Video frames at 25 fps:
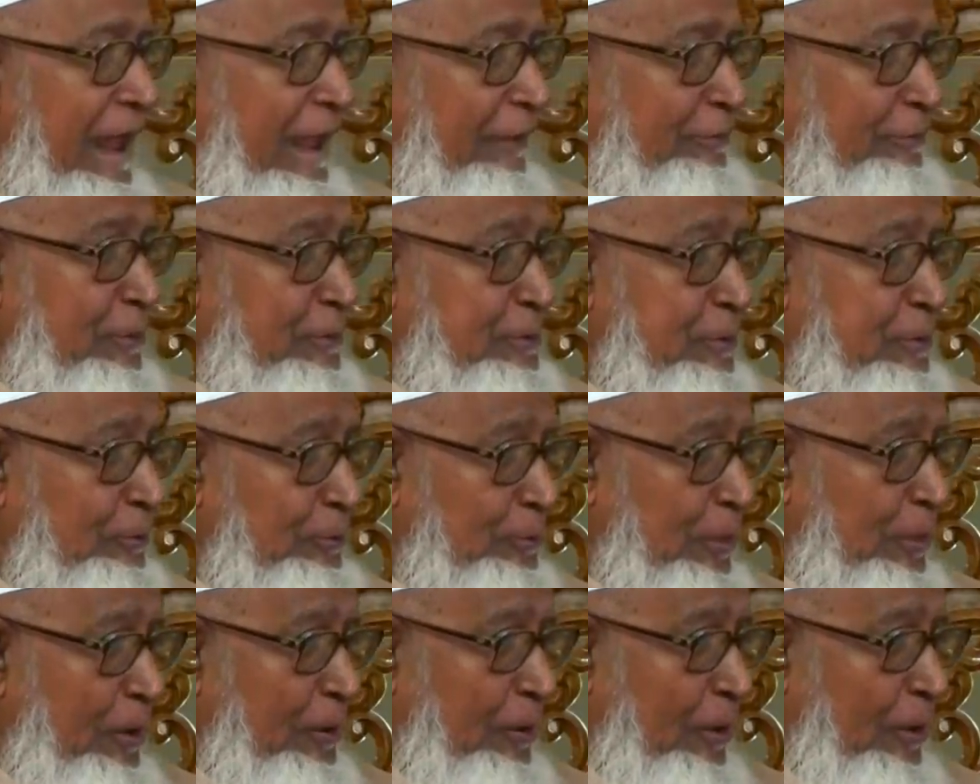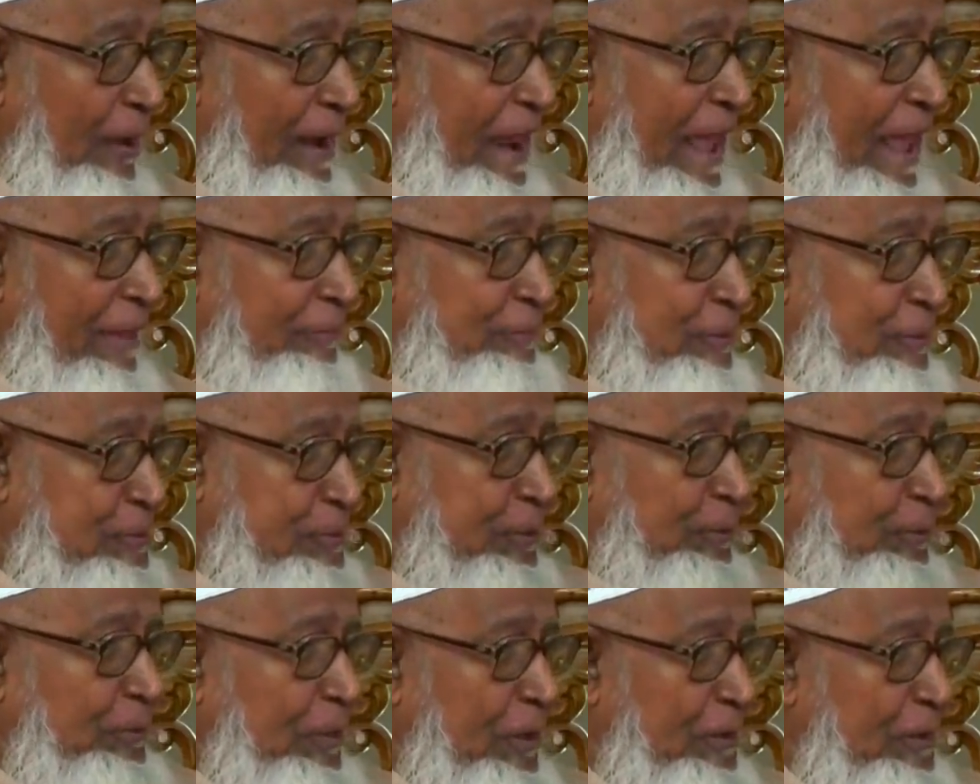এত সুন্দর গলা এত
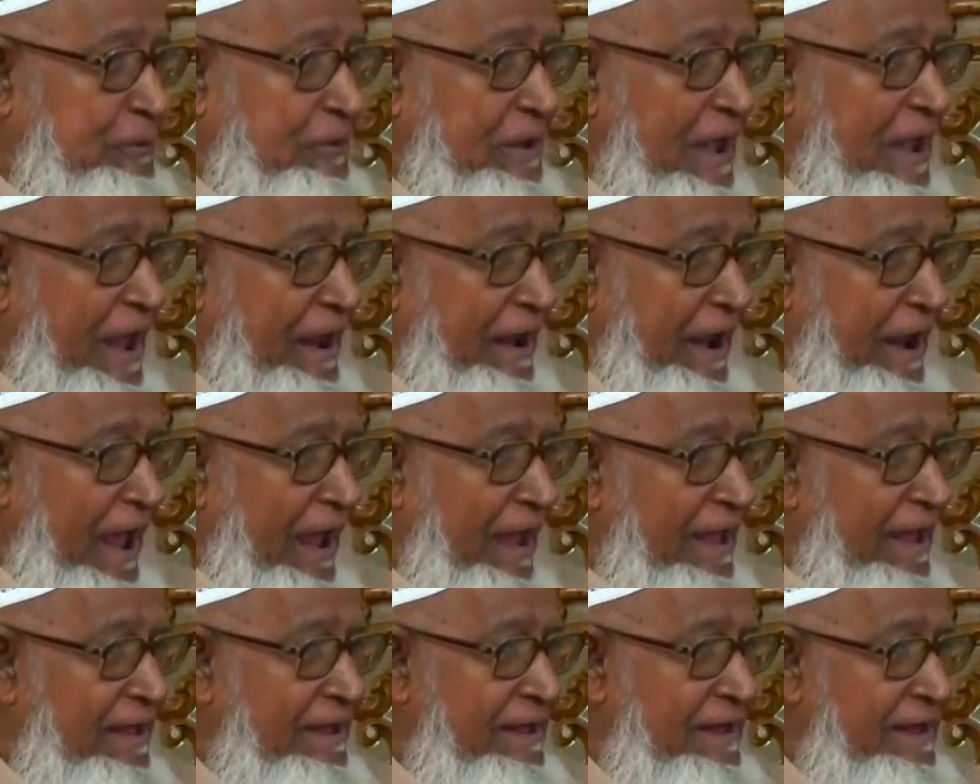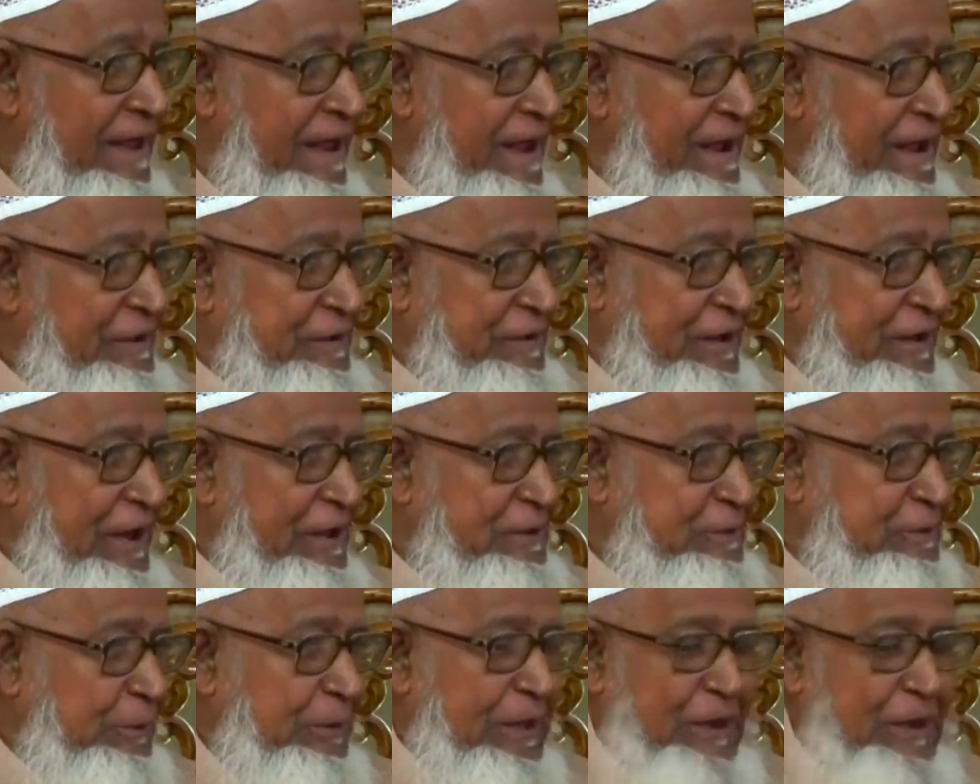সুন্দর চেহারা
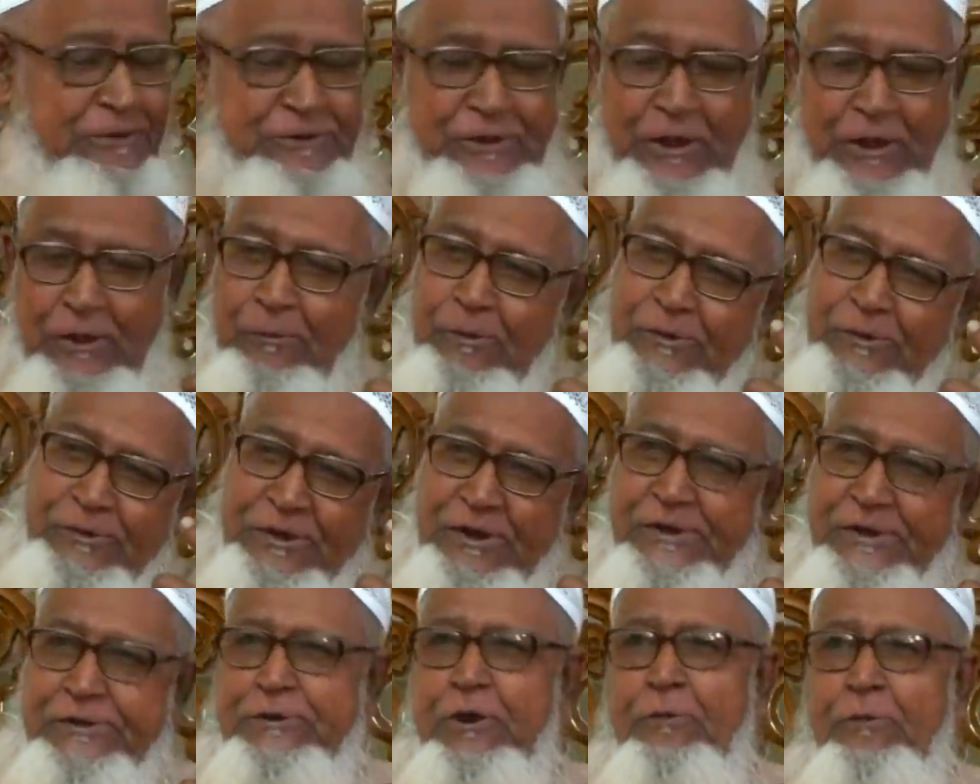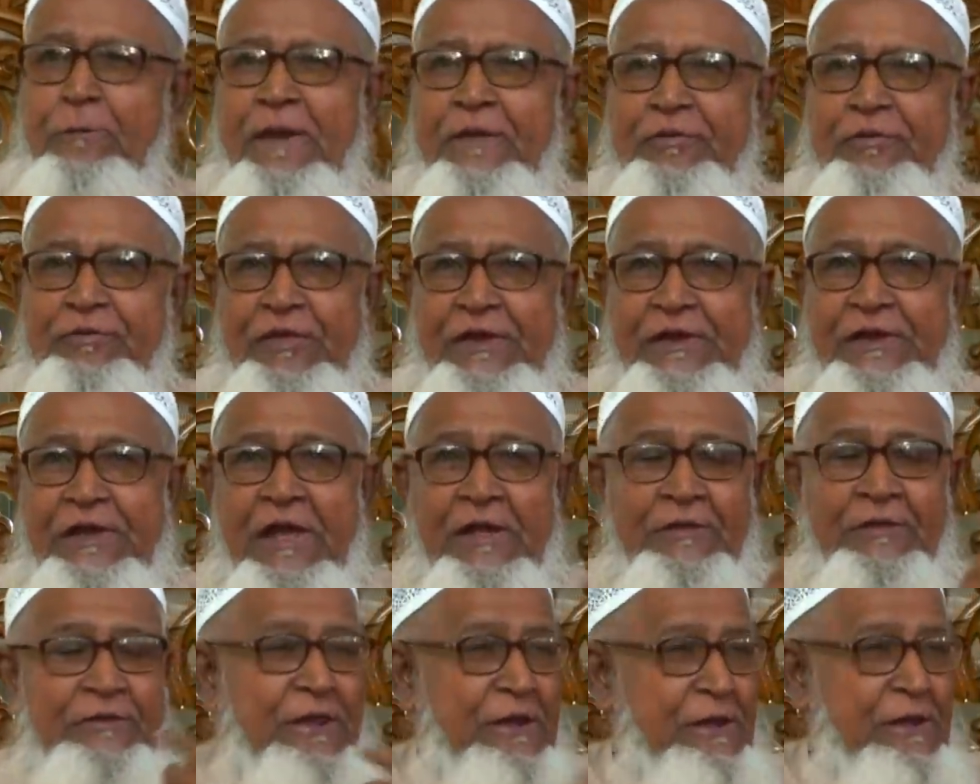সেই যুগের সর্বশ্রেষ্ঠ ব্যক্তি
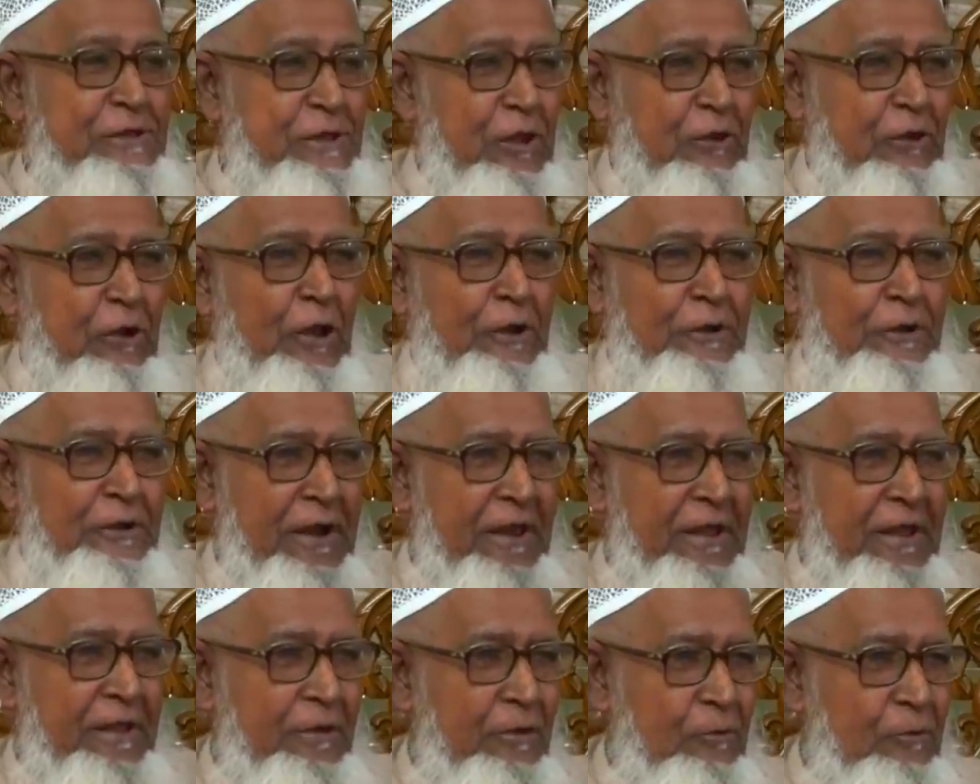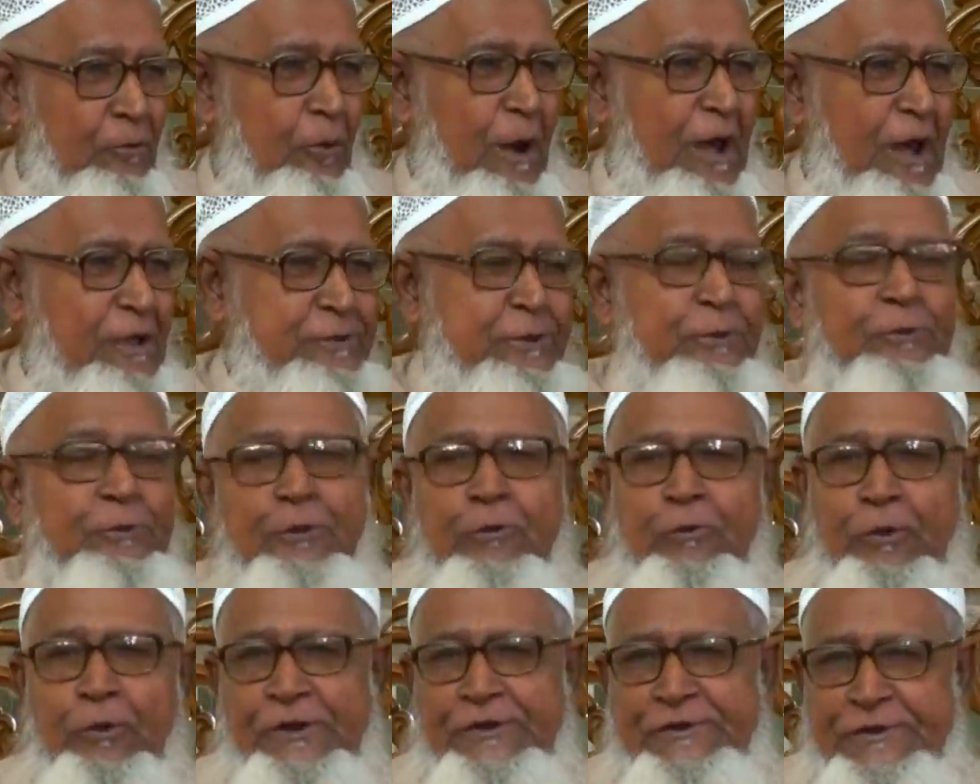তিনি যখন ওয়াজ শুরু
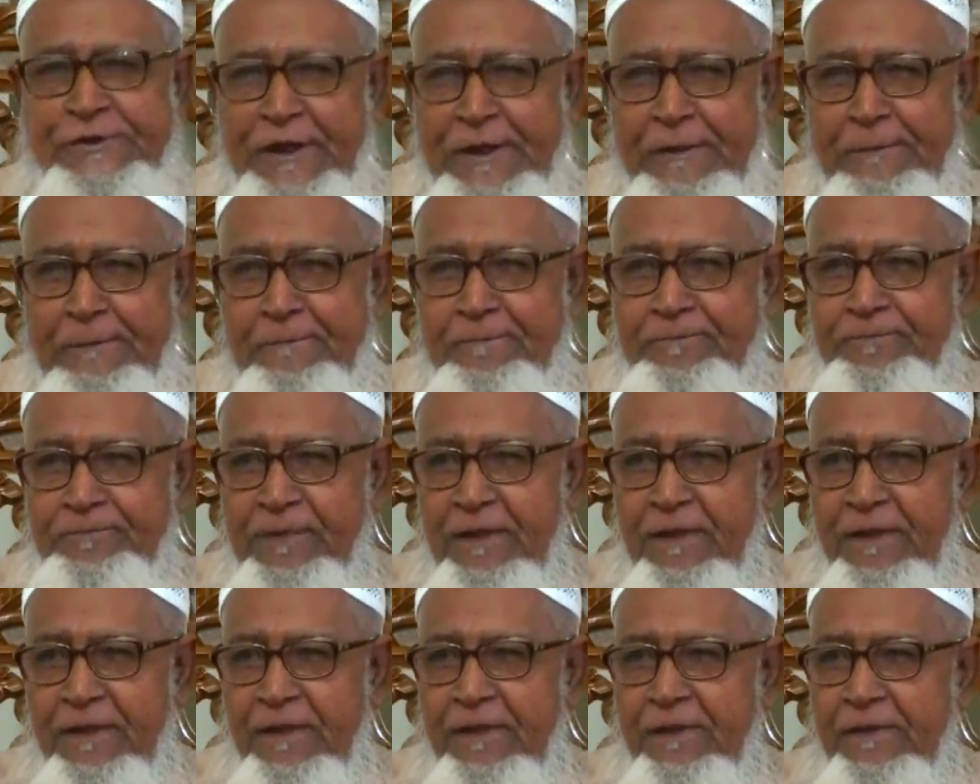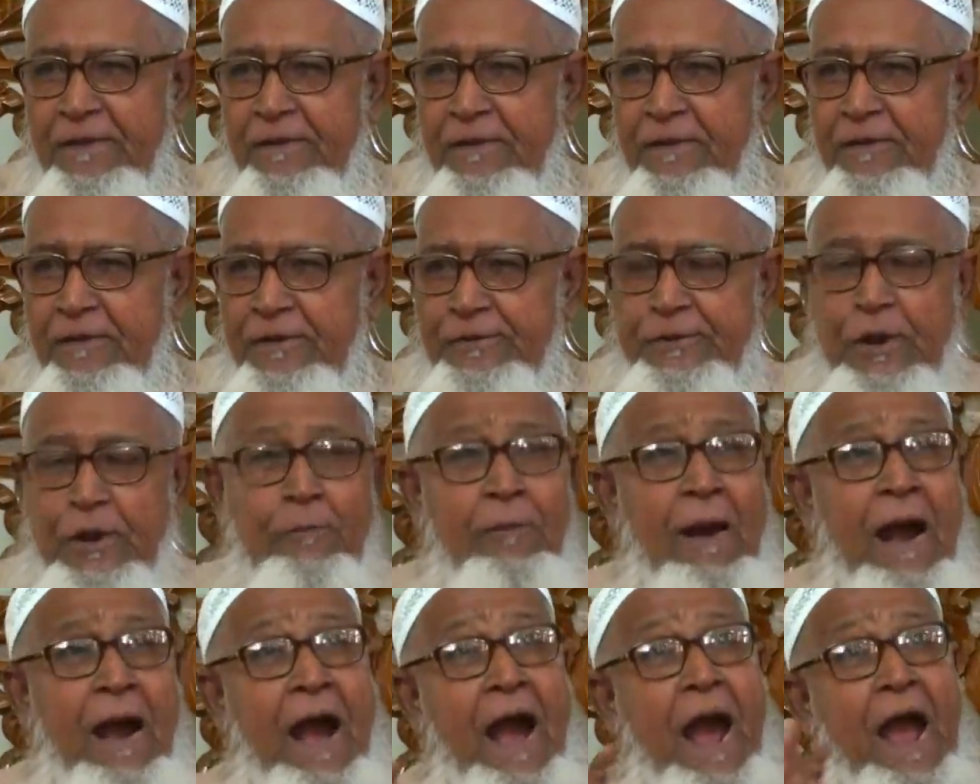করেছেন
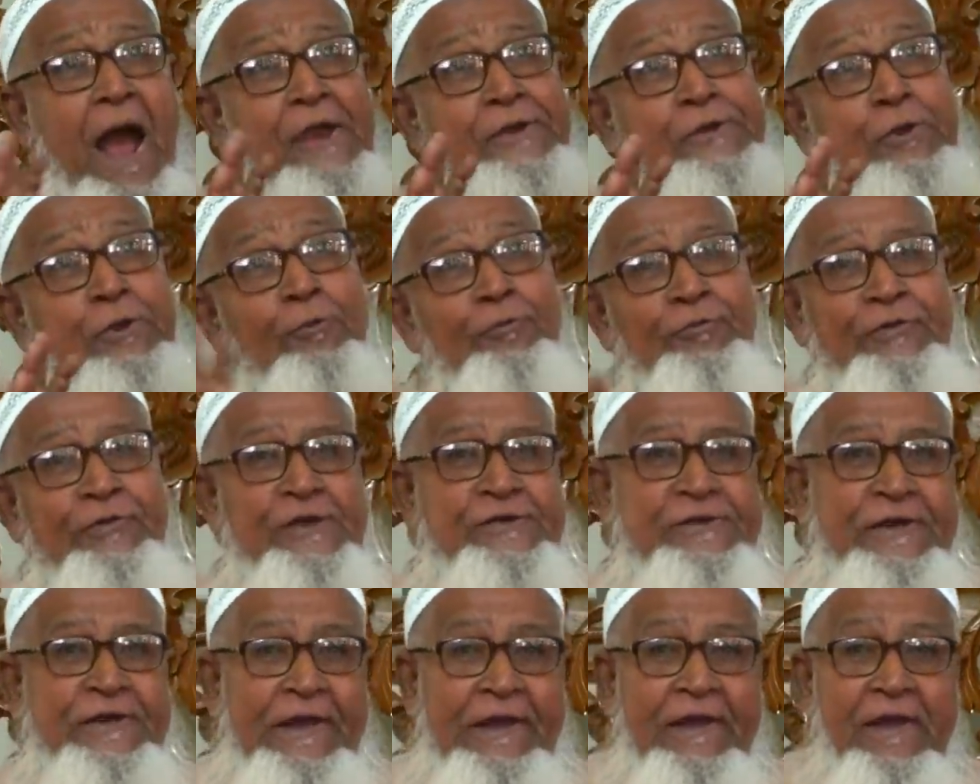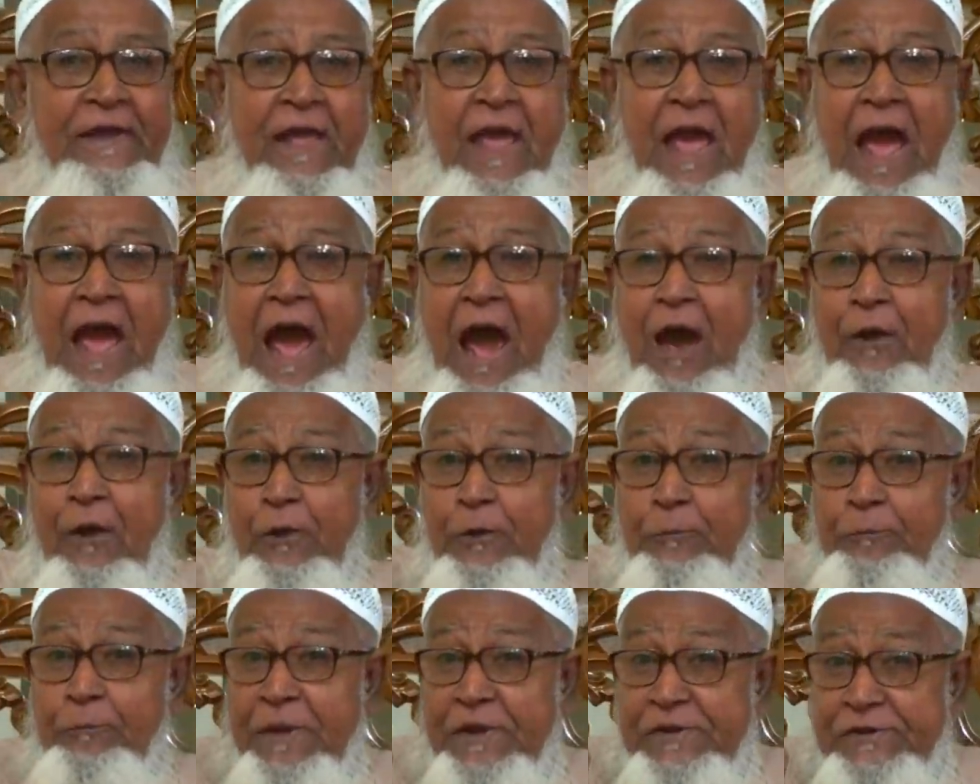সবাই শুনতেছে আর
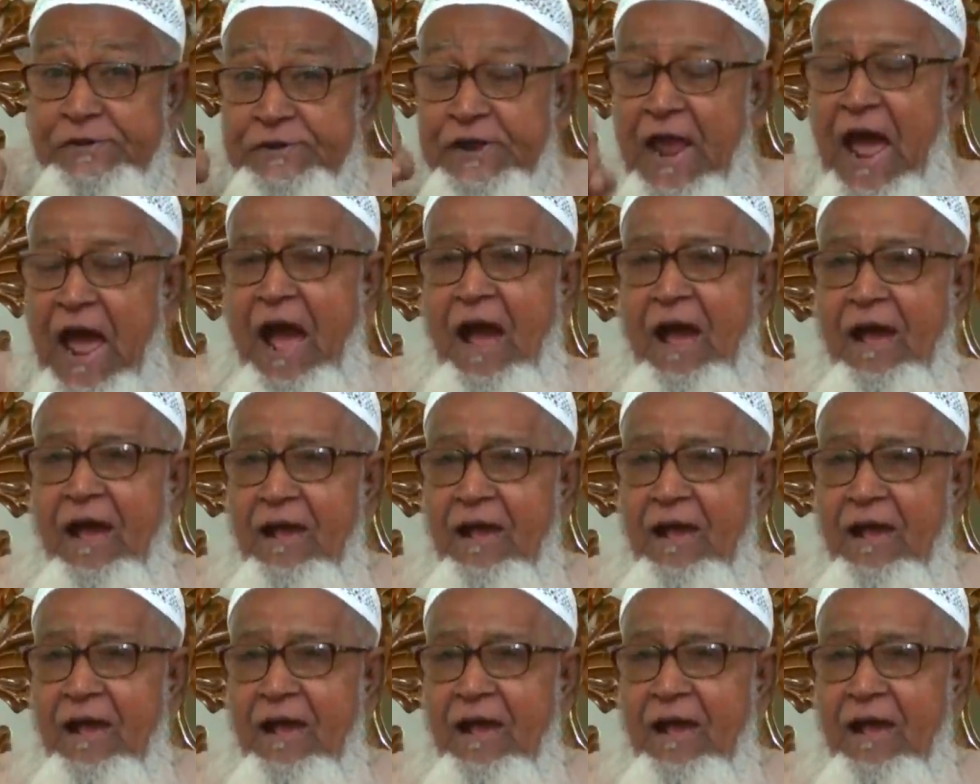ওই বেশ্যা